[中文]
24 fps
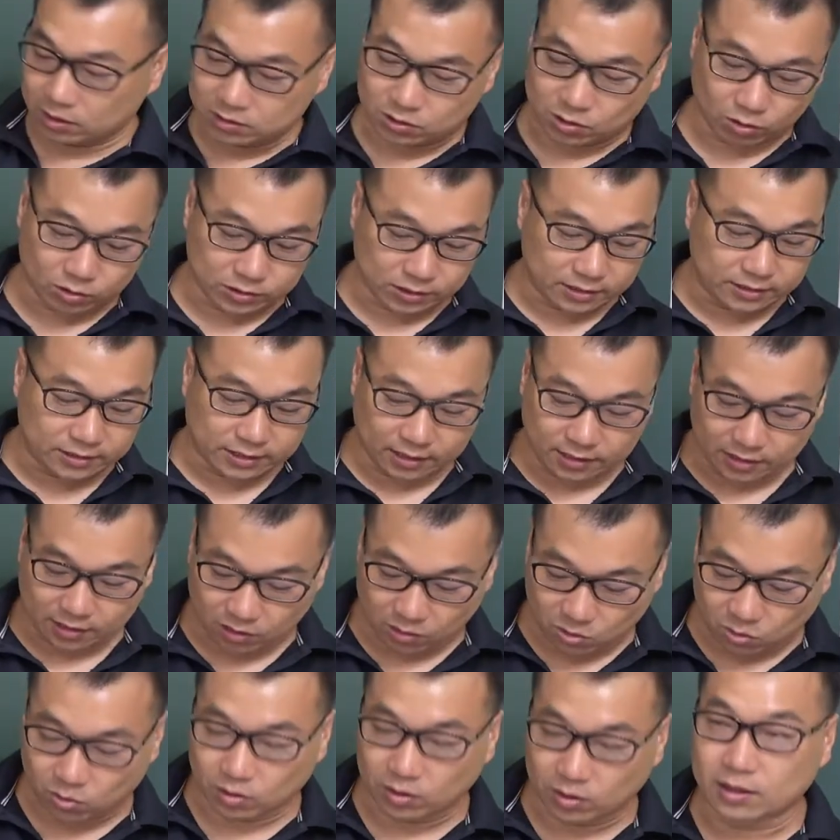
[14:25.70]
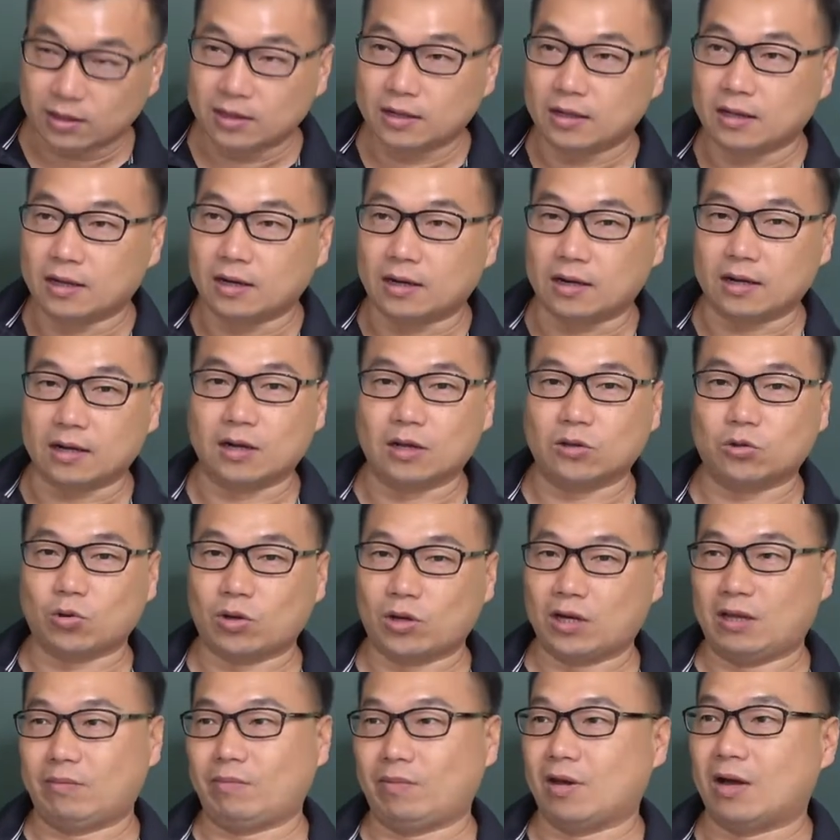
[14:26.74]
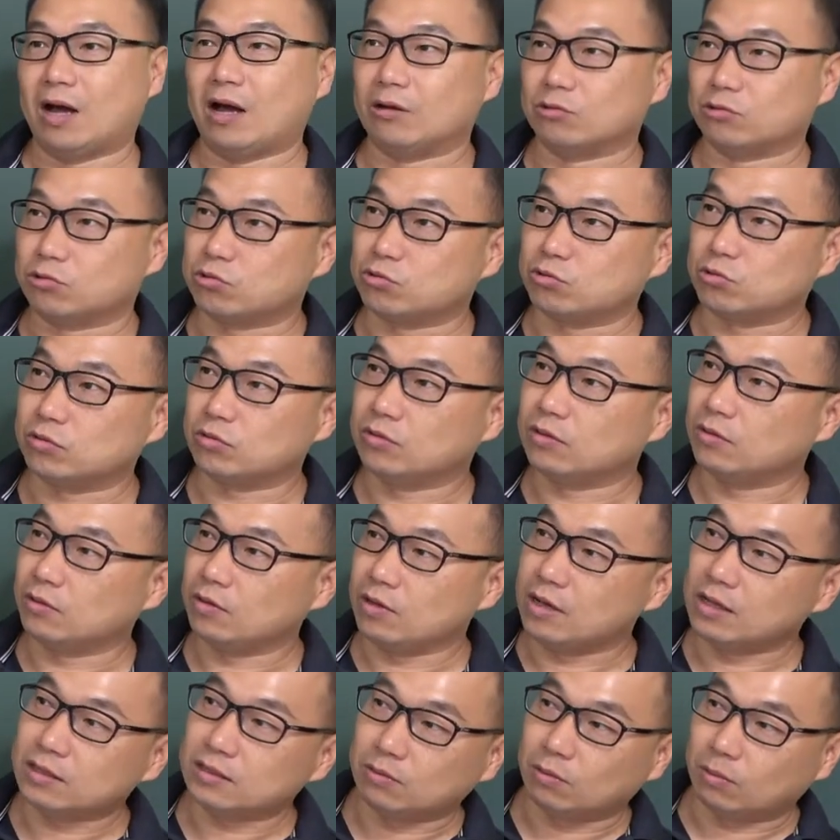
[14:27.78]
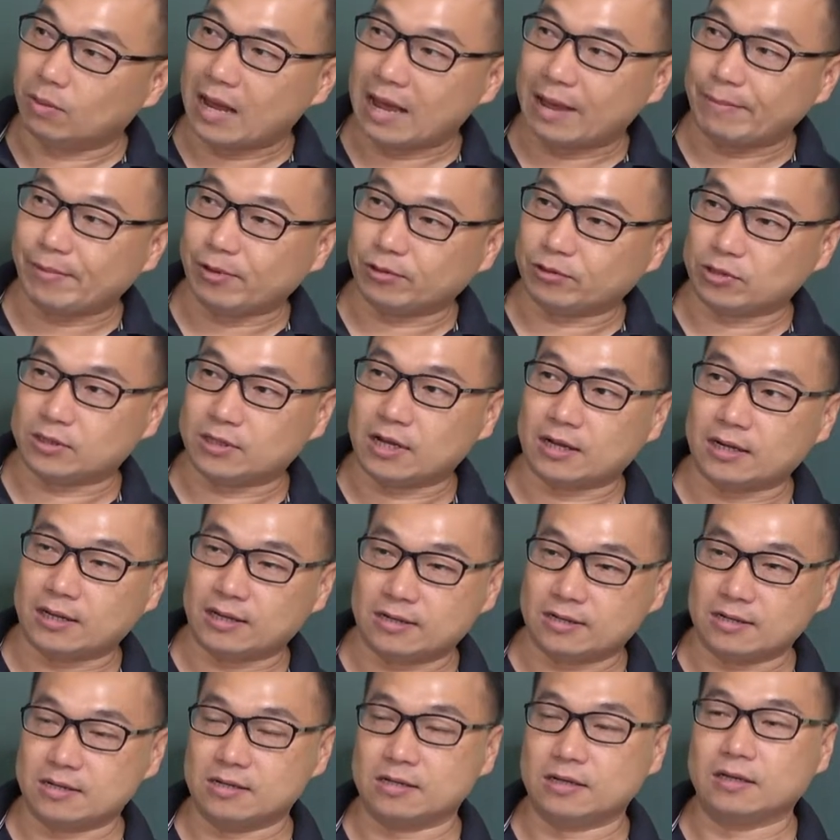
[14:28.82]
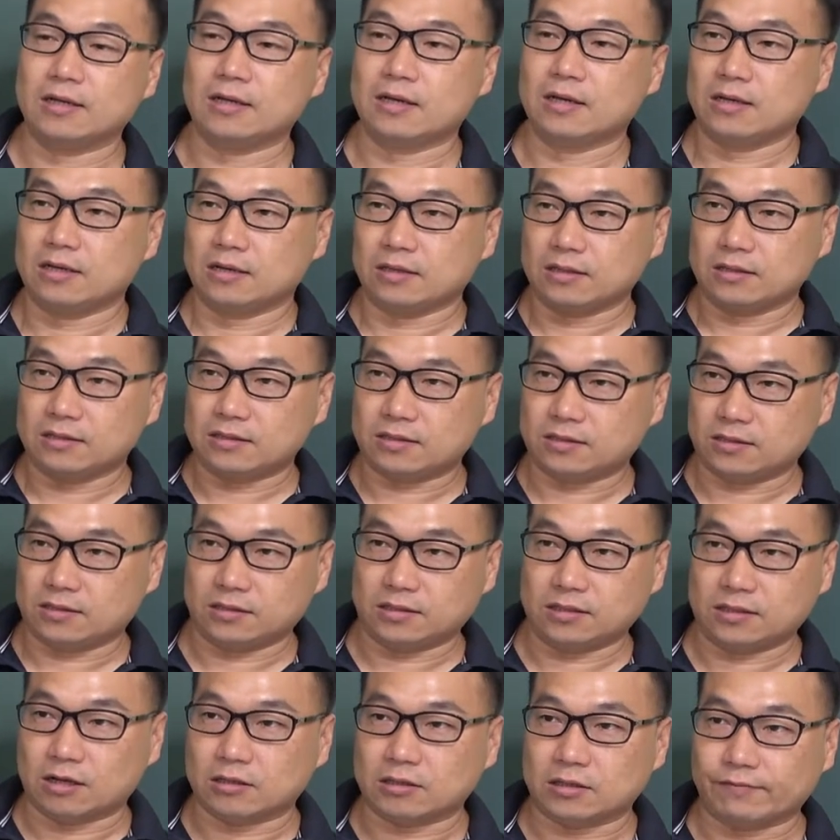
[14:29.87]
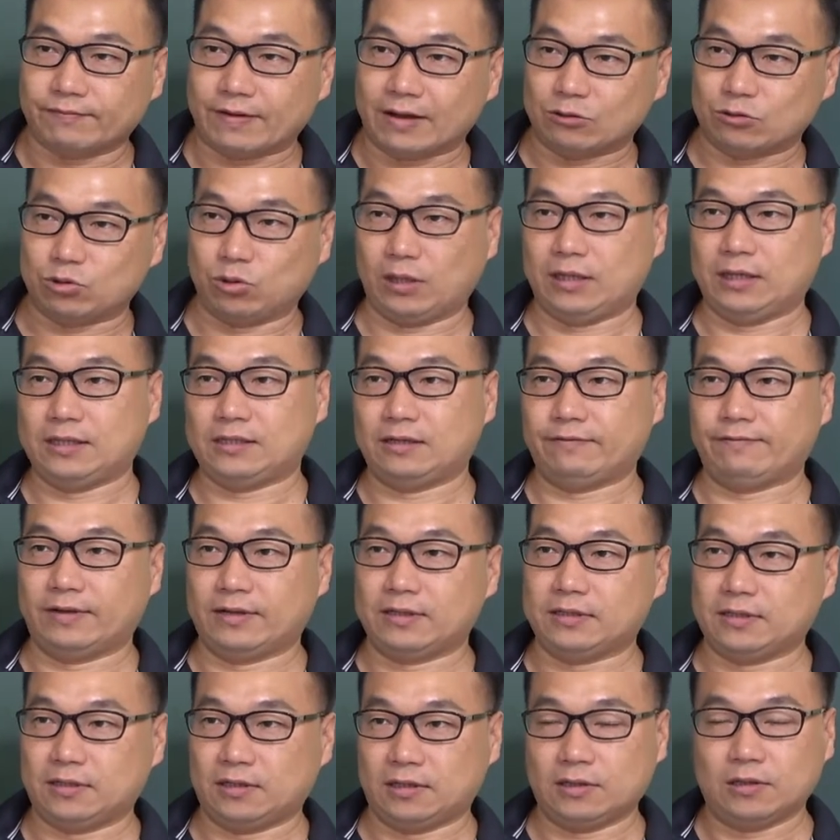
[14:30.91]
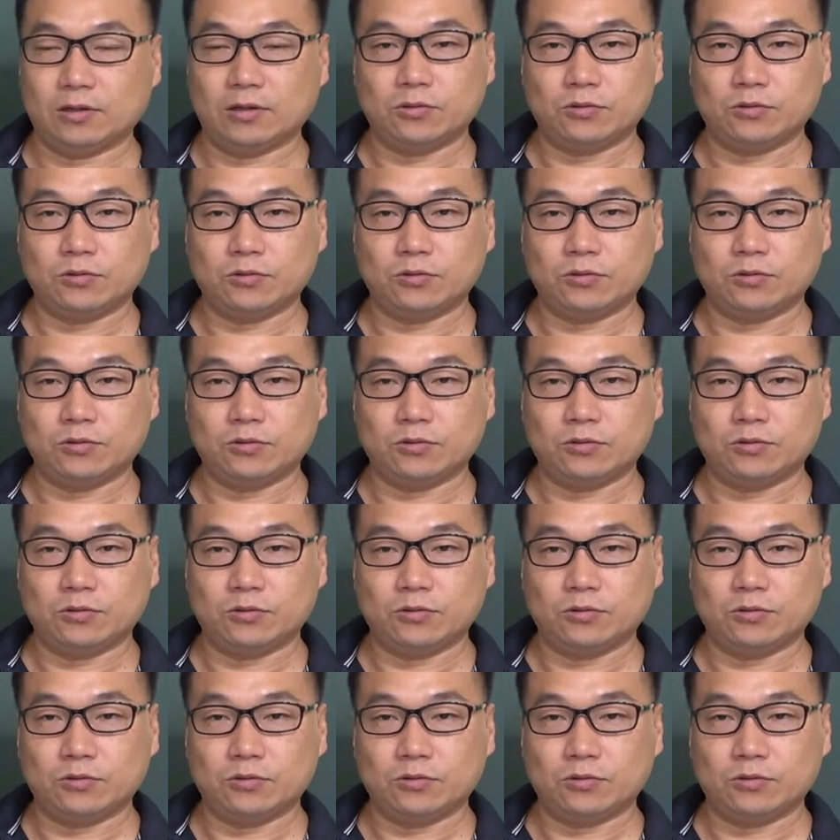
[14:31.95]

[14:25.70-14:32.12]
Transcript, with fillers: 光，重新整理过，那个对你没有好处，因为我们还没有学到那个十字教程法做因式分解。